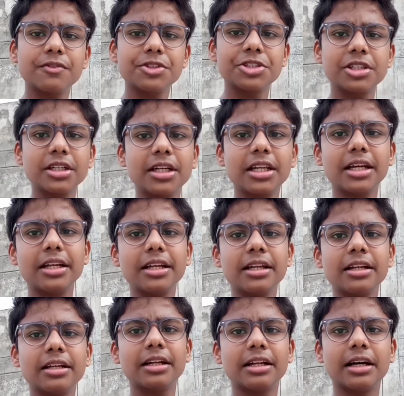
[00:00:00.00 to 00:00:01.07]
விஷயங்கள்
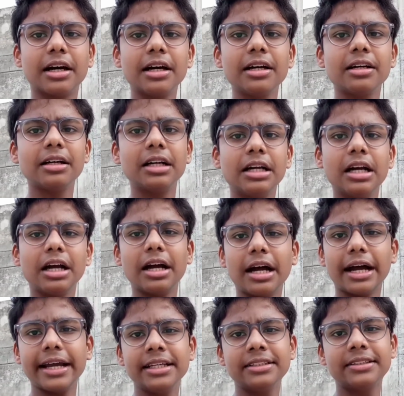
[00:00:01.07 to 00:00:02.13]
என்னென்னா
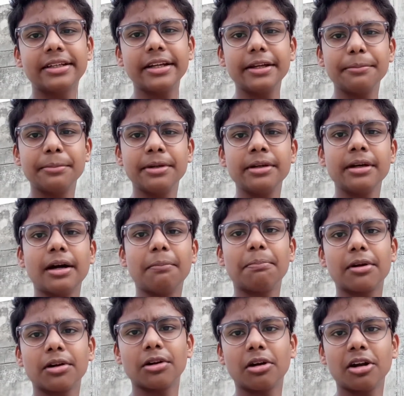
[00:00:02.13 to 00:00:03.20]
ஐஸ்கிரீமு
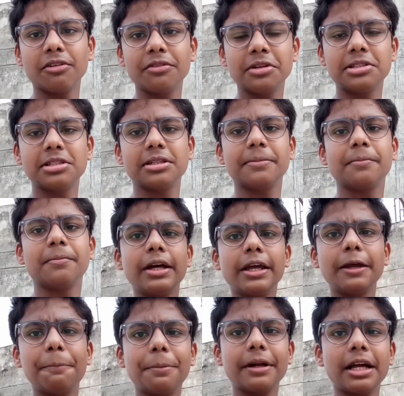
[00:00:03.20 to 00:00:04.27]
அப்புறம் நான்வெஜ்ஜு
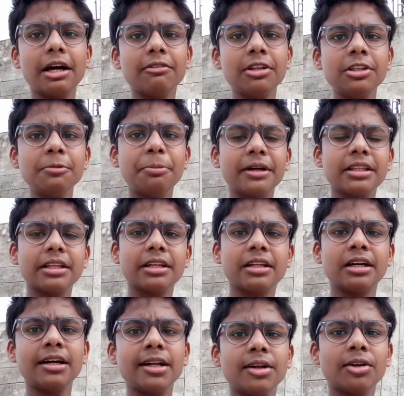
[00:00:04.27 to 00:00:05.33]
இப்போ நான் வந்து பார்த்திங்கன்னா
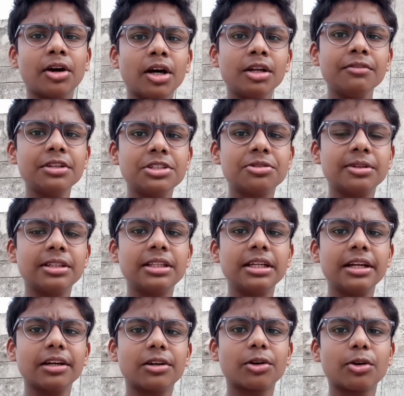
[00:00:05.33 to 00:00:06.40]
நான்வெஜ் வந்து
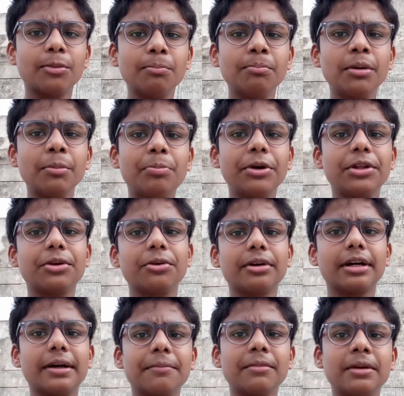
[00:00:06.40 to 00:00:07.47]
எனக்கு ரொம்ப பிடிக்குங்க
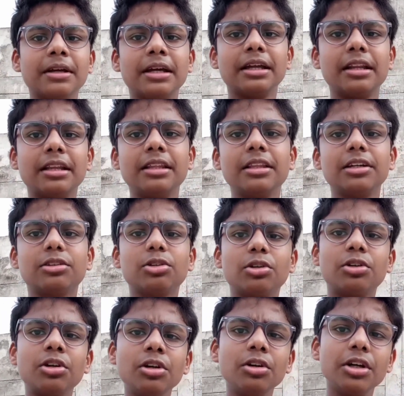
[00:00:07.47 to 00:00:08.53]
இந்த
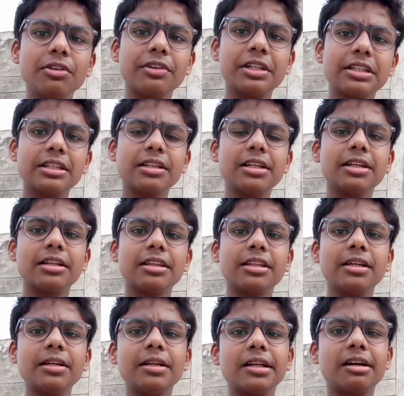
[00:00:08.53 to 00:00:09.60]
தொற்று நோய் வந்ததுலேருந்து
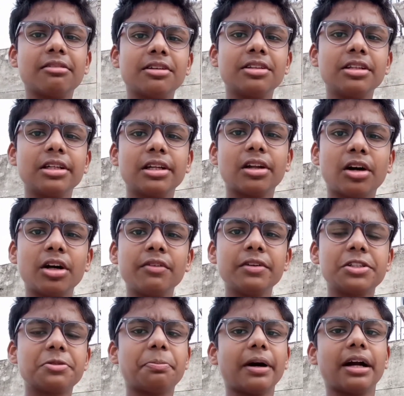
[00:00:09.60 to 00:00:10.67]
நான் வந்து
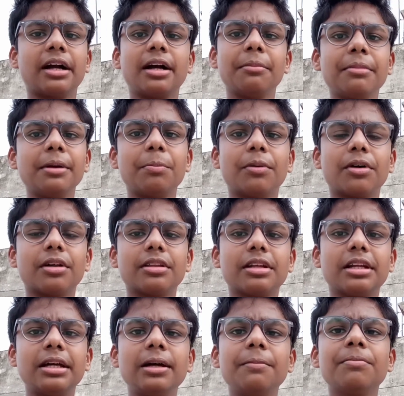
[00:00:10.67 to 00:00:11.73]
நான்வெஜ் பக்கமே
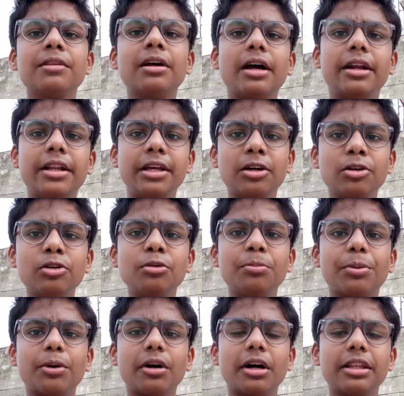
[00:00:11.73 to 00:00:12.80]
போகிறதில்ல நீங்களும்
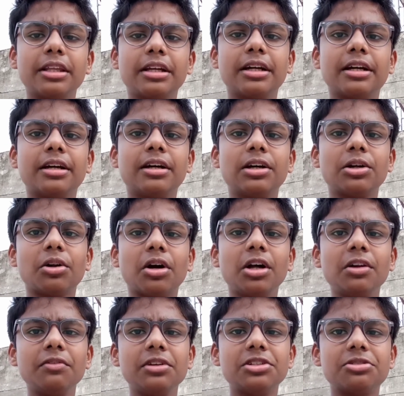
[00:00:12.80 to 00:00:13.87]
போகாதீங்க
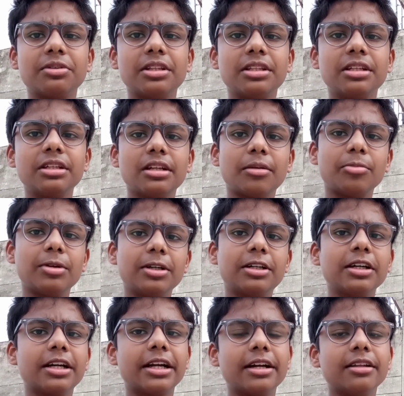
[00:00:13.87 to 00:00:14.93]
நான்வெஜ் வந்து நம்மளுக்கு
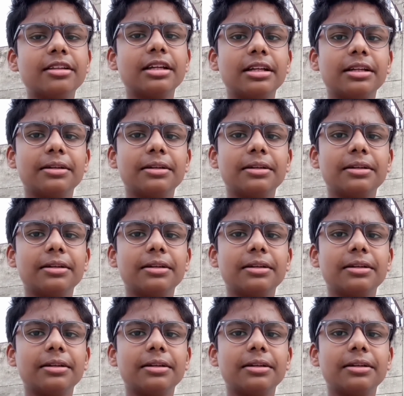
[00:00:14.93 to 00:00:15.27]
கெடுதல்